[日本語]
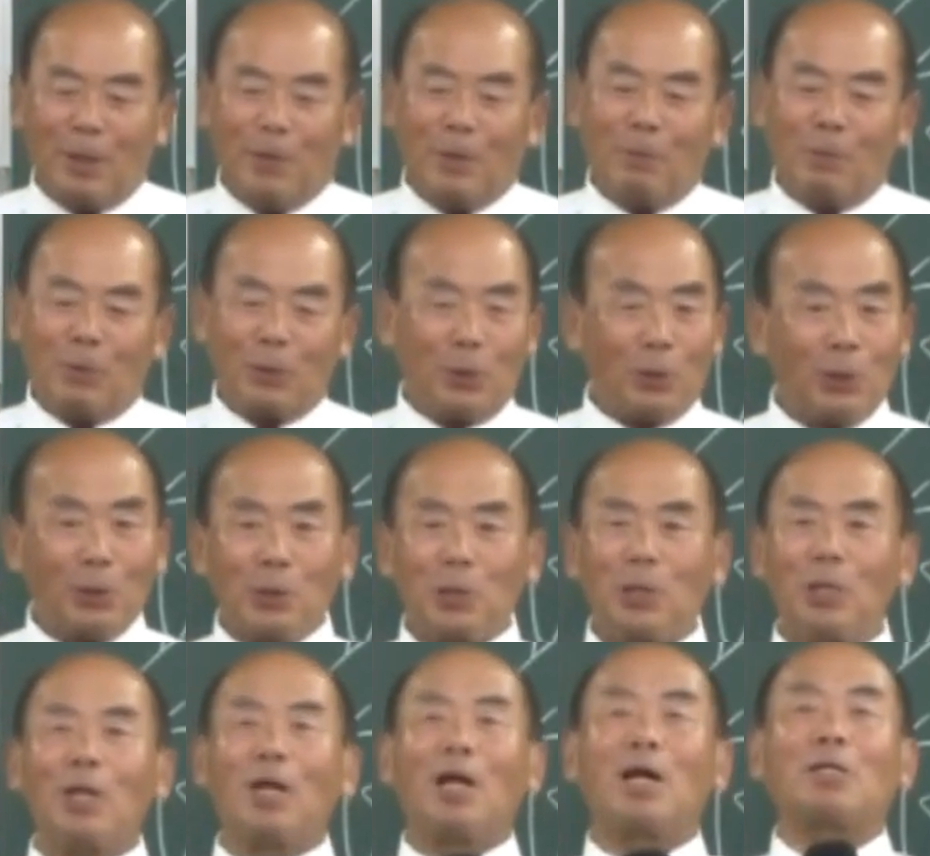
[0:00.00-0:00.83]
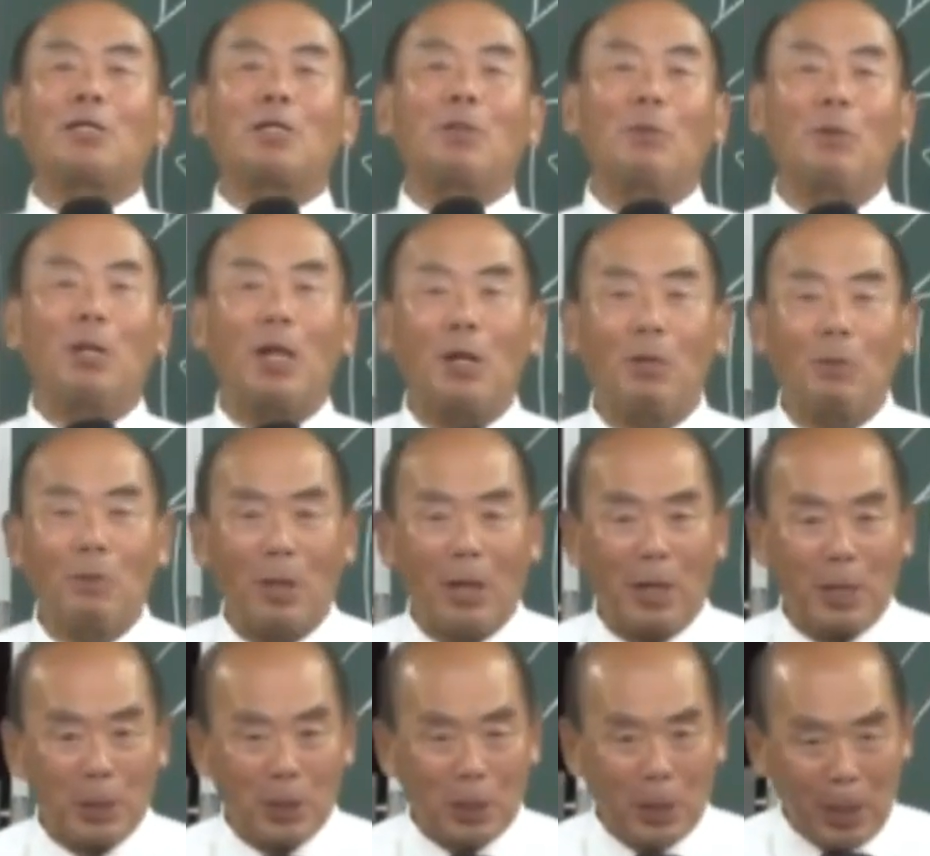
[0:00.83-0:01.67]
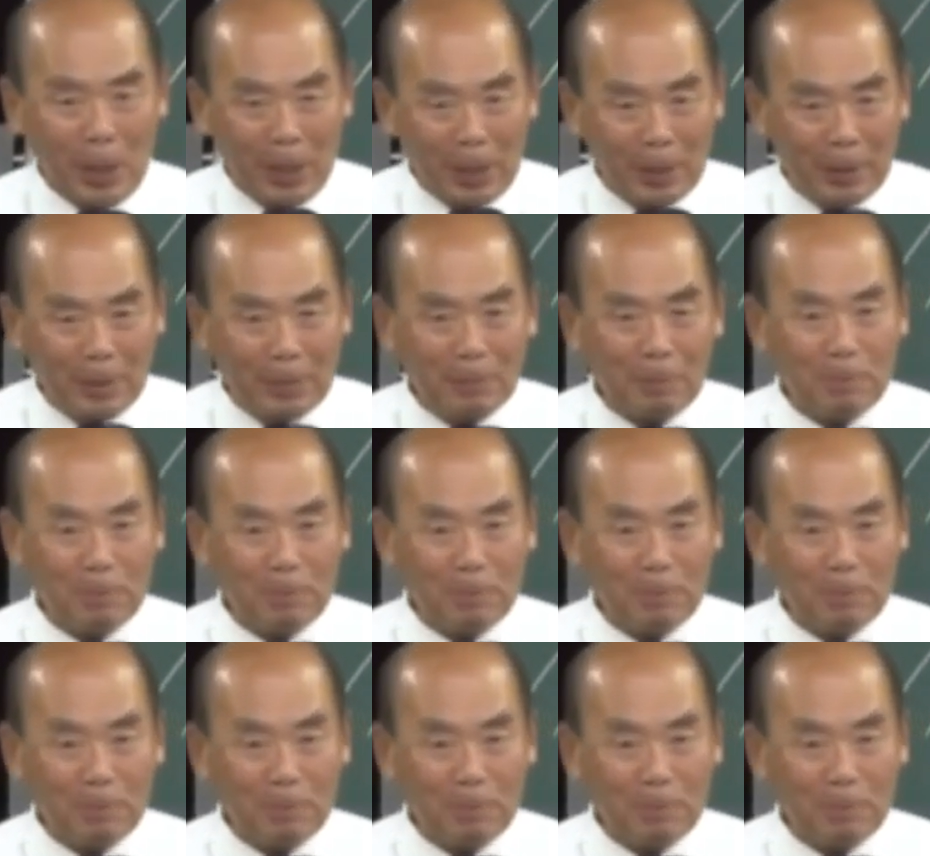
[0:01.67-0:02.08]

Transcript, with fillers: もちろん新幹線も何もない時代